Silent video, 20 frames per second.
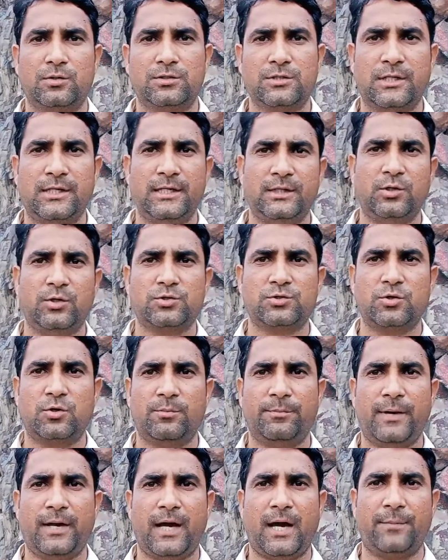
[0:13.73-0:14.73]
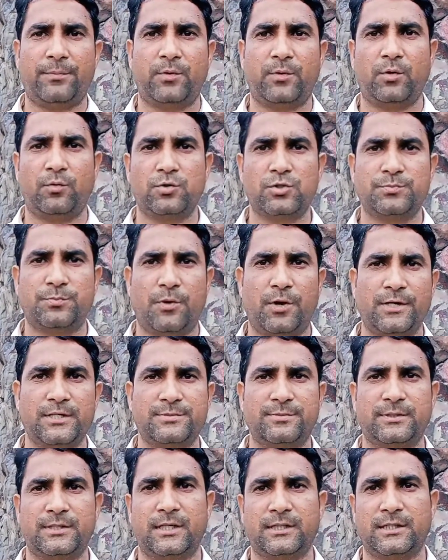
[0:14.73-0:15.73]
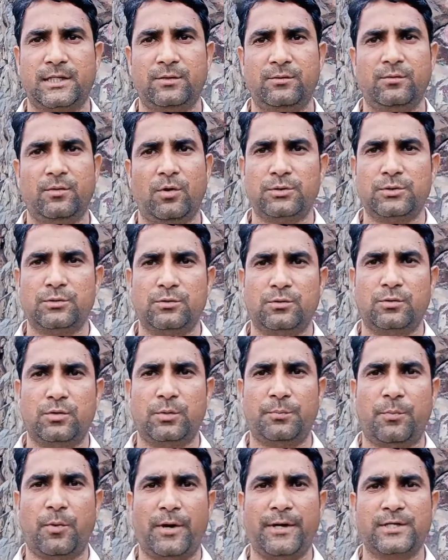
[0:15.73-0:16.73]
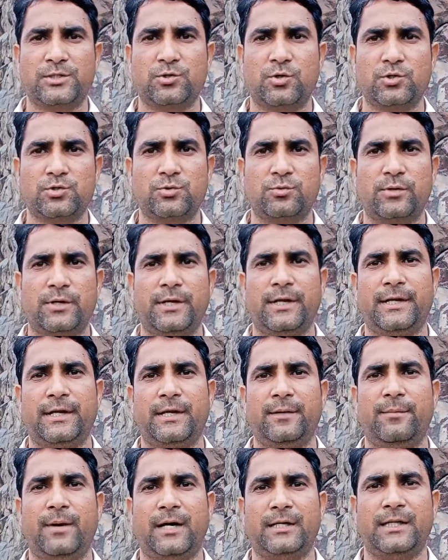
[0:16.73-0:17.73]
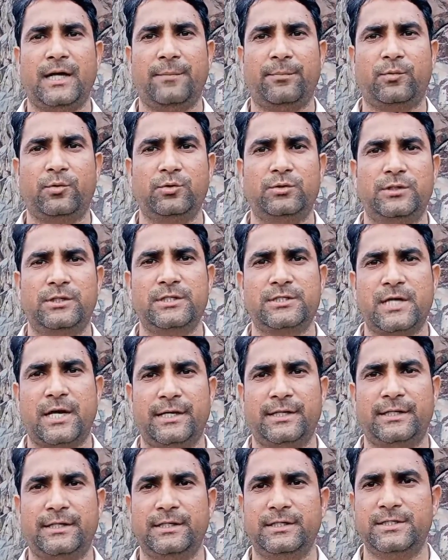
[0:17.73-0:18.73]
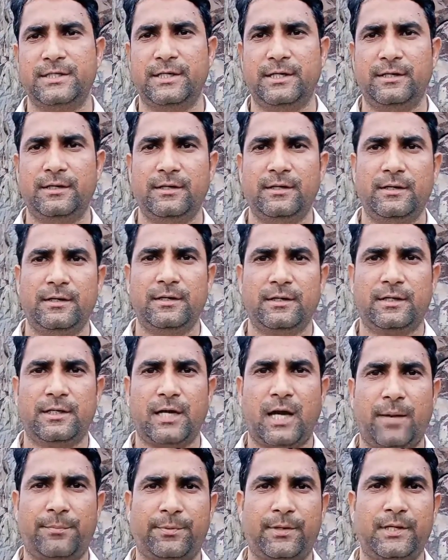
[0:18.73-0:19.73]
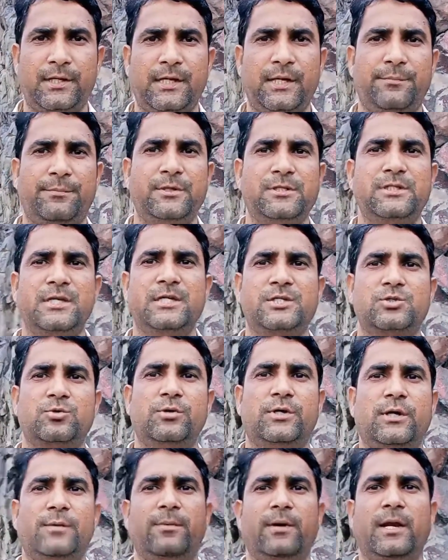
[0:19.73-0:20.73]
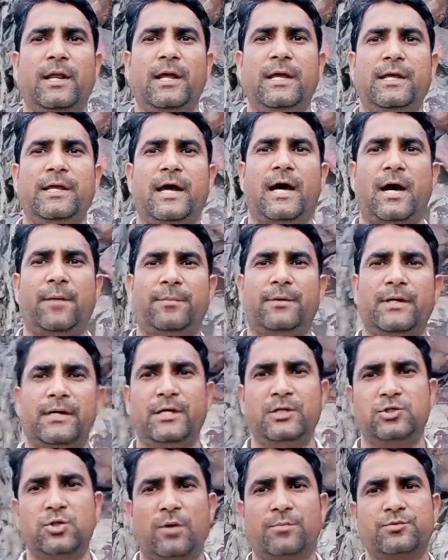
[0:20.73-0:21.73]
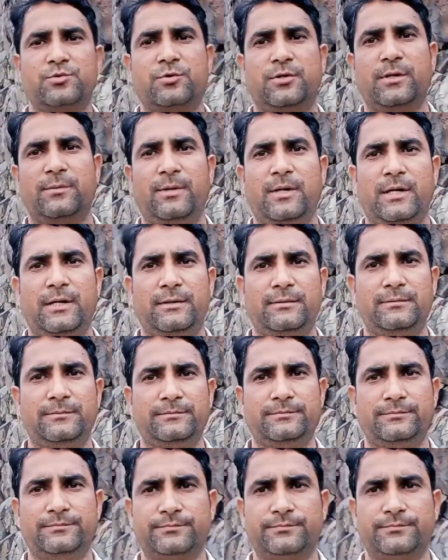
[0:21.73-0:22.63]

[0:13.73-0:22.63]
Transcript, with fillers: तो चलिए दोस्तों मैं आपको कुछ पॉइंट्स बताता हूँ उन पॉइंट्स को सुनने के बाद आप खुद डिसाइड कीजिए कि आपके लिए बिज़नेस सूटेबल है या आपके लिए जॉब सूटेबल है